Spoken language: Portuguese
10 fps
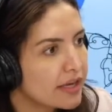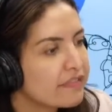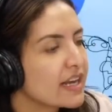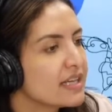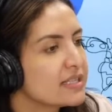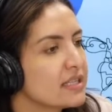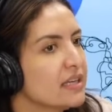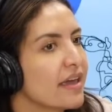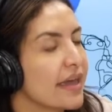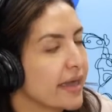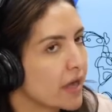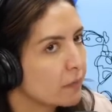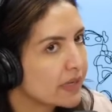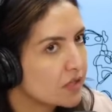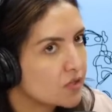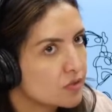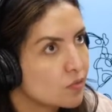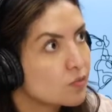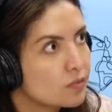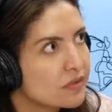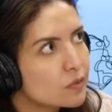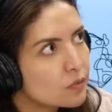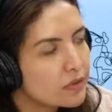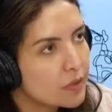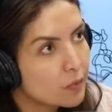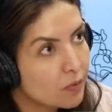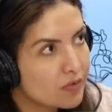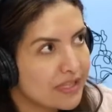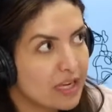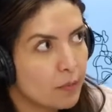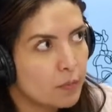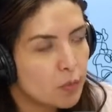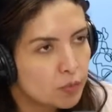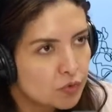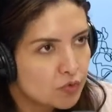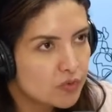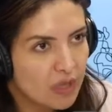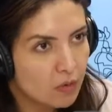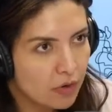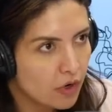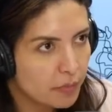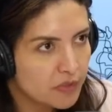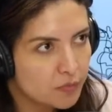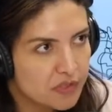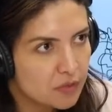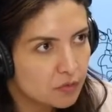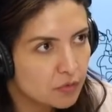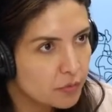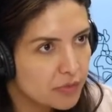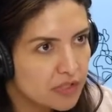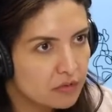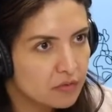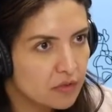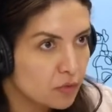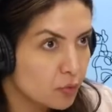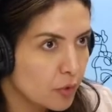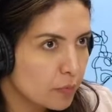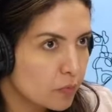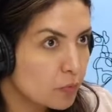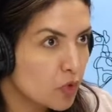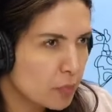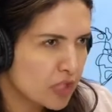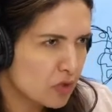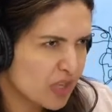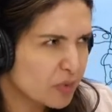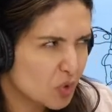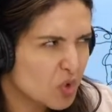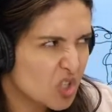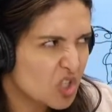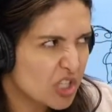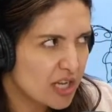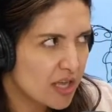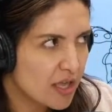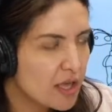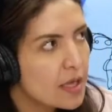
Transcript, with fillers: E falar assim, é, realmente, eu não, não eu gostaria muito de usar um cropped, mas eu não tô podendo, eu não tô, não tô podendo usar porque tô é. gordinha, ah. né?